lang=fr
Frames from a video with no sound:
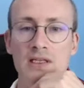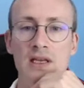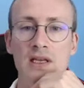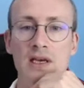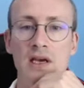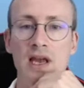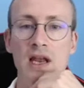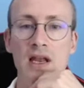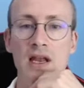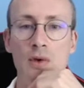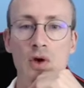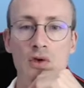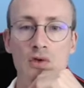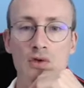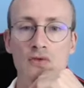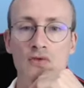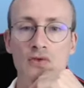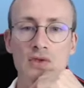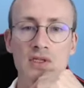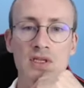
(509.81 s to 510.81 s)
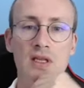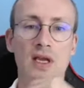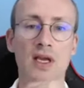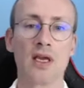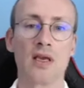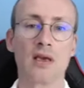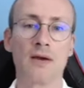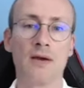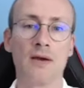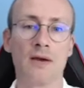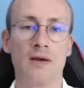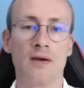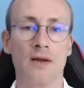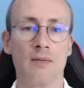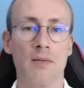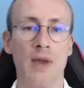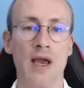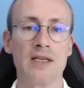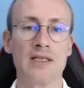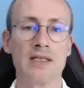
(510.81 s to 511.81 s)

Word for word: C'est-à-dire qu'à l'époque, si tu veux, Cédric, bah,